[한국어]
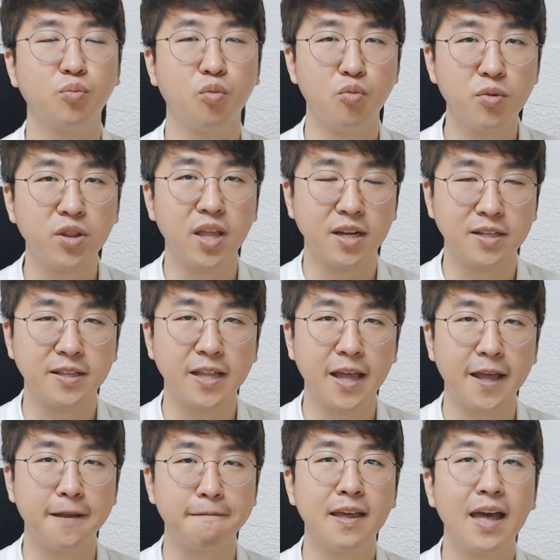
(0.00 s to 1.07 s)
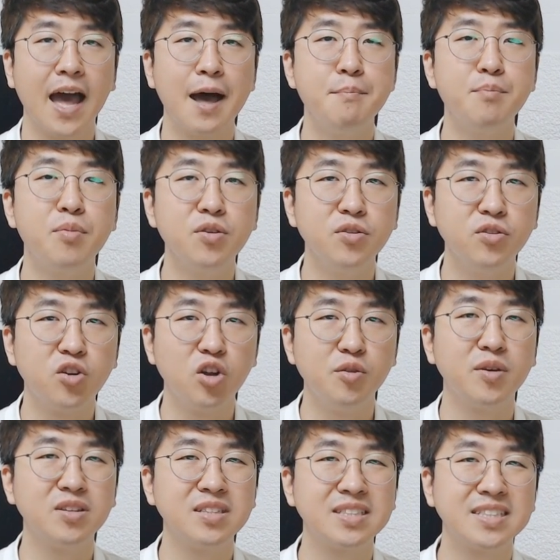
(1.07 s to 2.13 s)
보면 되는데 한 번
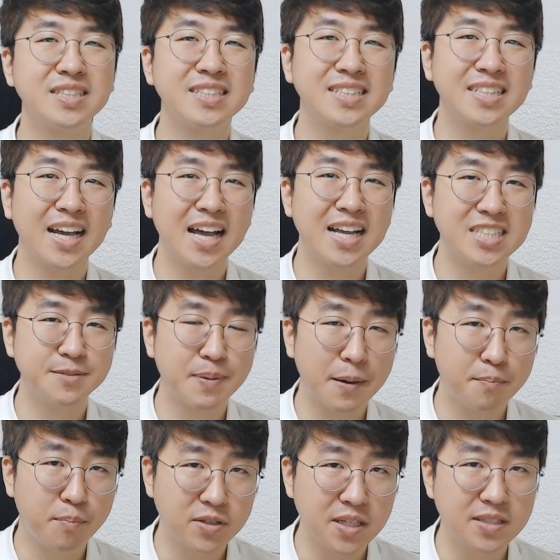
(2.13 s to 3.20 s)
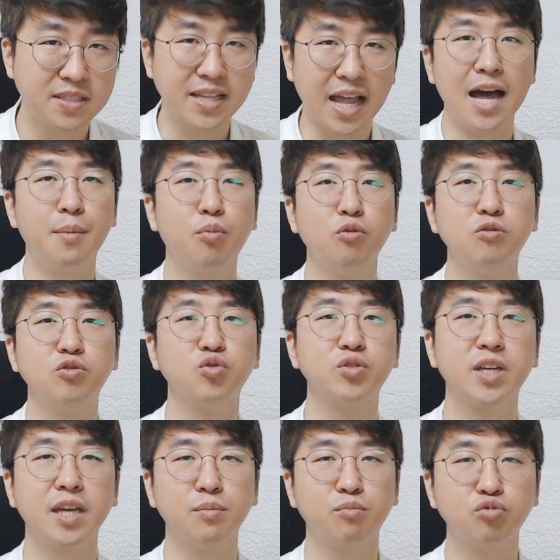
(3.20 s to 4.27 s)
열면은 끝까지 100%다
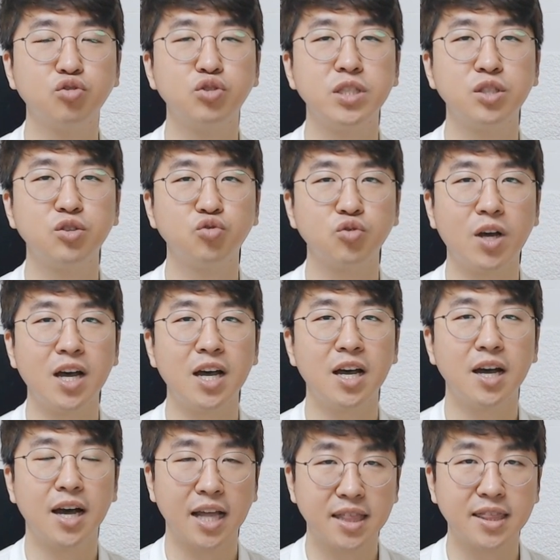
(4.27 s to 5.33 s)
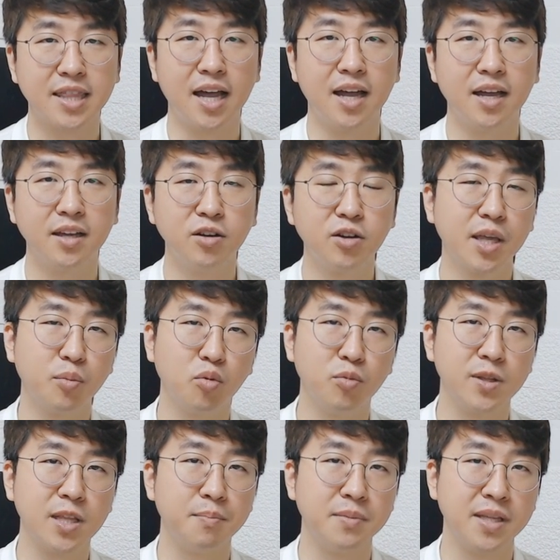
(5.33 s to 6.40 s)
보여주는 게 무술일주와 같다 이렇게
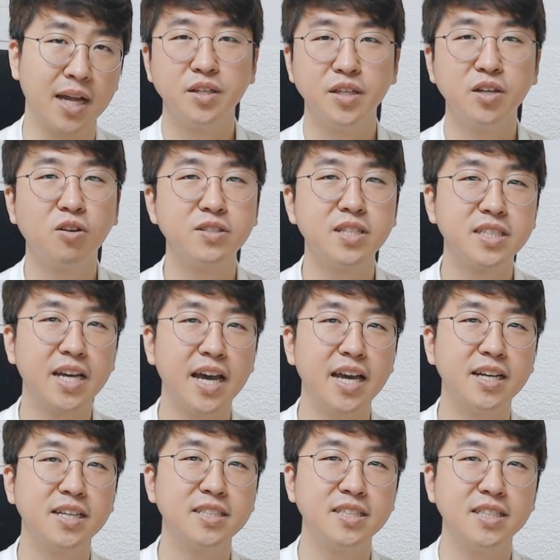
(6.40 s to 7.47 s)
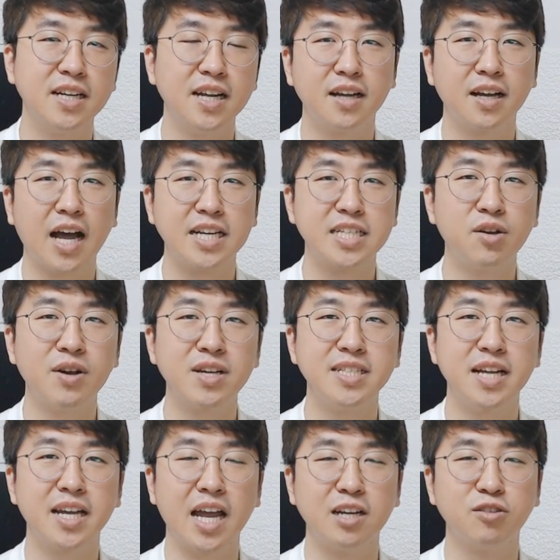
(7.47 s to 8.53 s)
보면 됩니다 이것의 차이를 가장
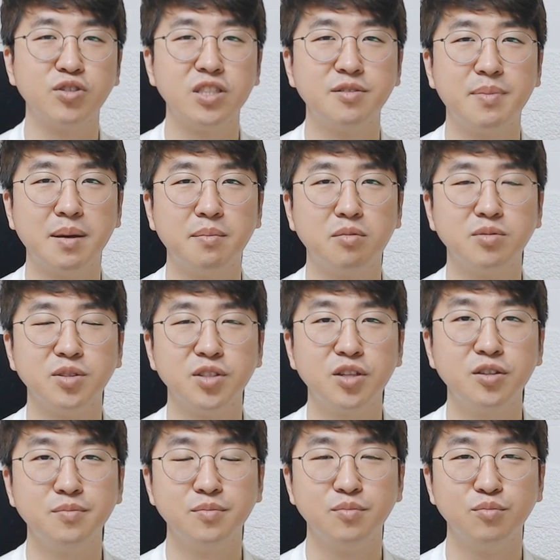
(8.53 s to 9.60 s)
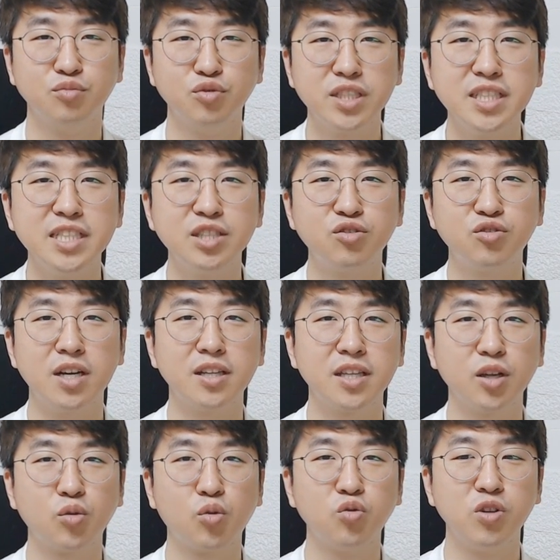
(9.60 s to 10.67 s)
확실하게 알 수 있는 방법은요
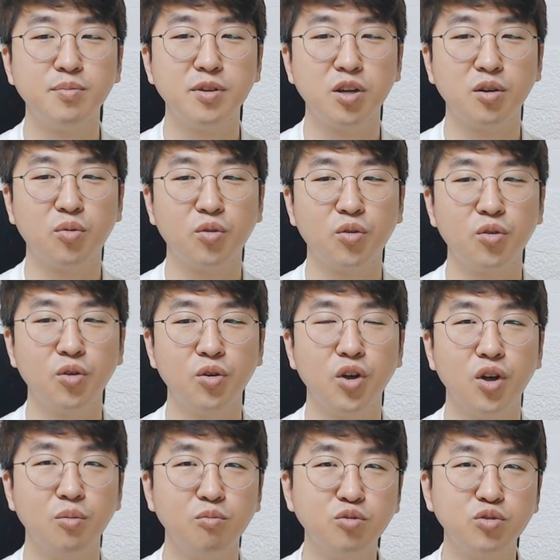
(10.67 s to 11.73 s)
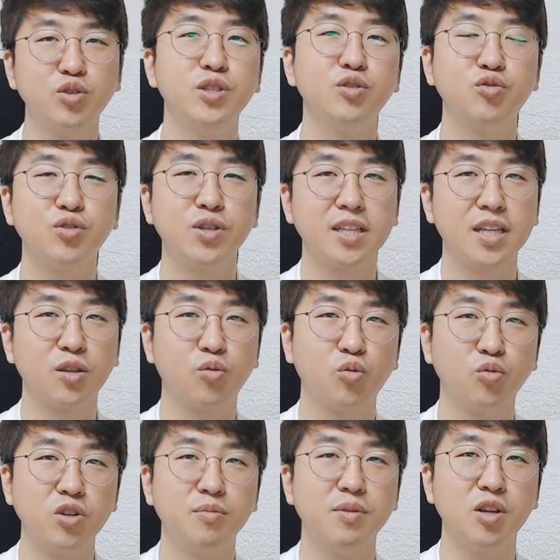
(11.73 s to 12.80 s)
무진일주한테 돈을 빌려보고 무술일주한테
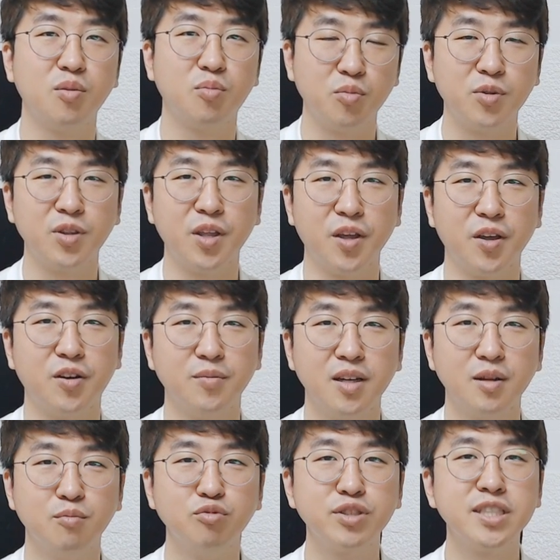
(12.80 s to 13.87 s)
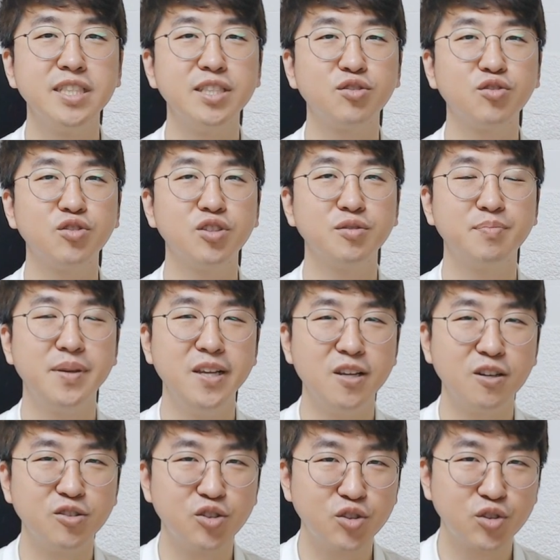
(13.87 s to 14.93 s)
돈을 빌려보면 돼요 무진일주는
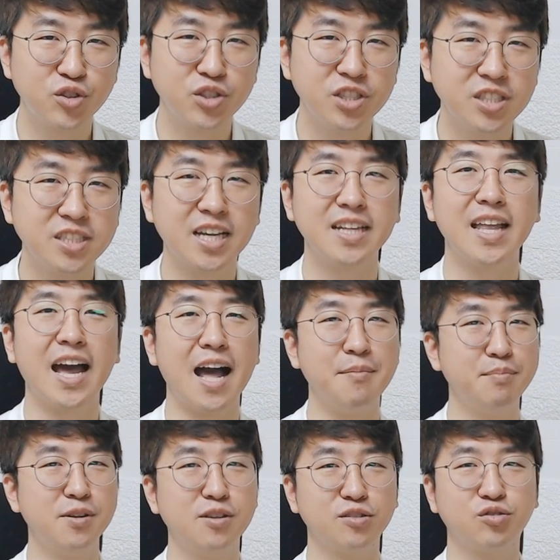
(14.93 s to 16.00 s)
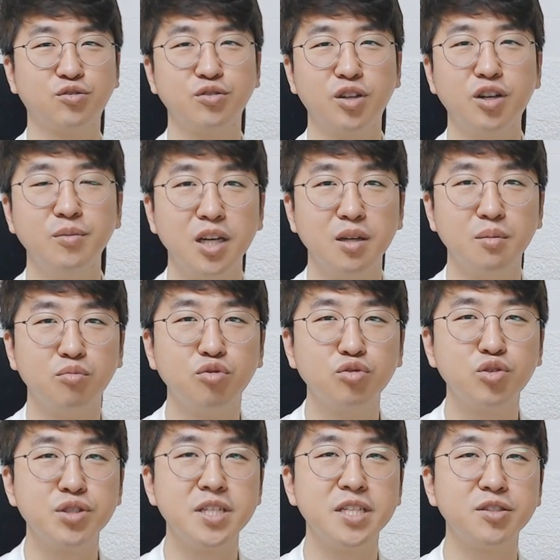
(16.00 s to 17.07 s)
빌려줄 듯 하다가 안 빌려주고요.
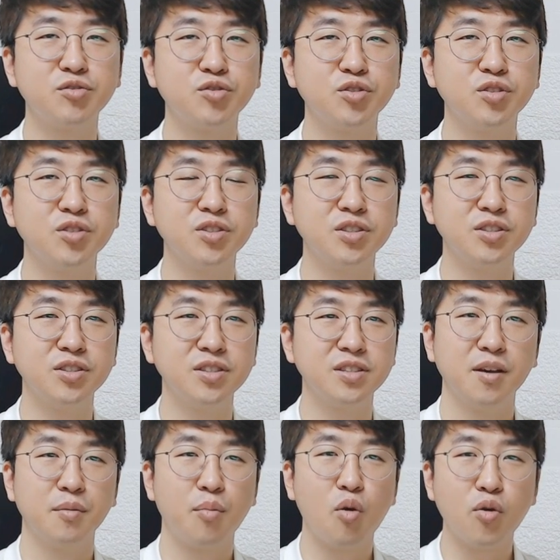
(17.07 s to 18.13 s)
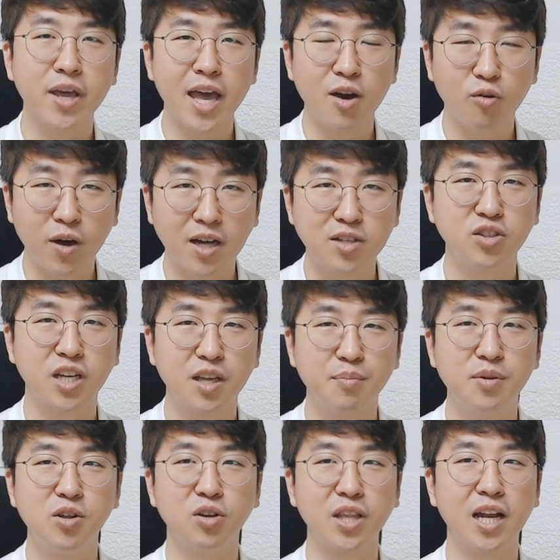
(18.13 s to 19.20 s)
무술일주는 포기하고 가서 이렇게
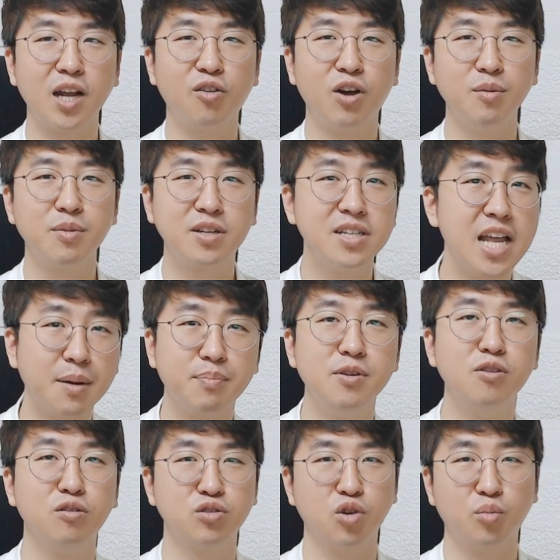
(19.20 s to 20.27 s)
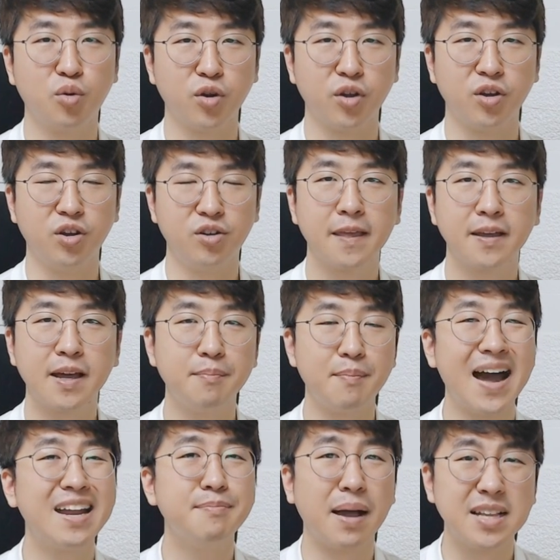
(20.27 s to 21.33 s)
빌려달라고 하면 그냥 빌려줘버려요. 그러니까
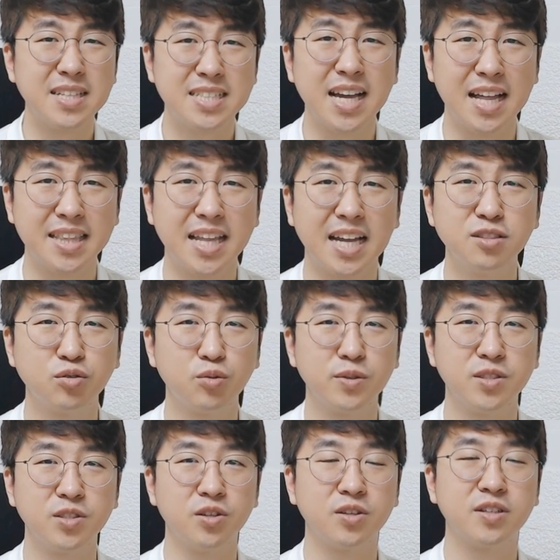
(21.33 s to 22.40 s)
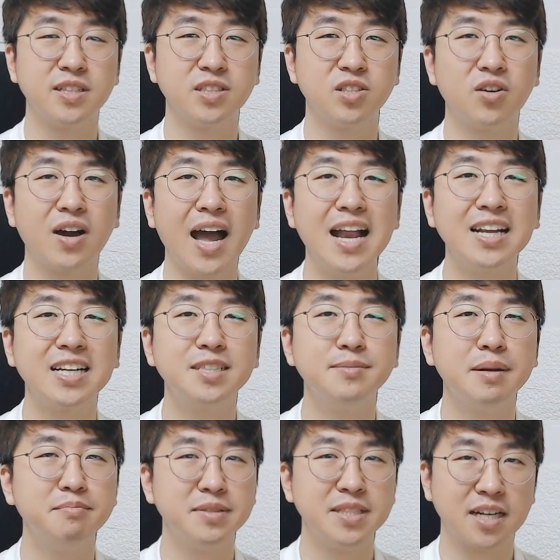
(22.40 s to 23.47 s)
말이 많지가 않다는 소리죠. 그래서
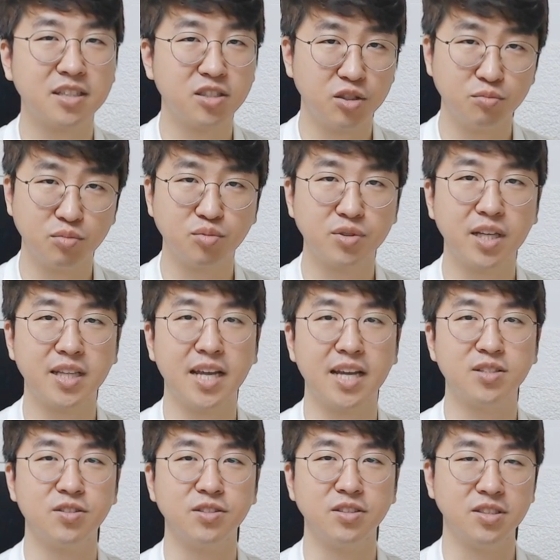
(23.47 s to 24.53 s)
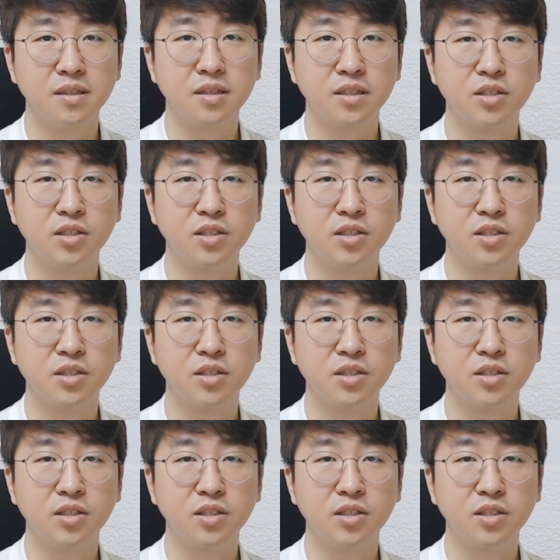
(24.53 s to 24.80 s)
깔끔합니다. 그런 부분에 대해서는.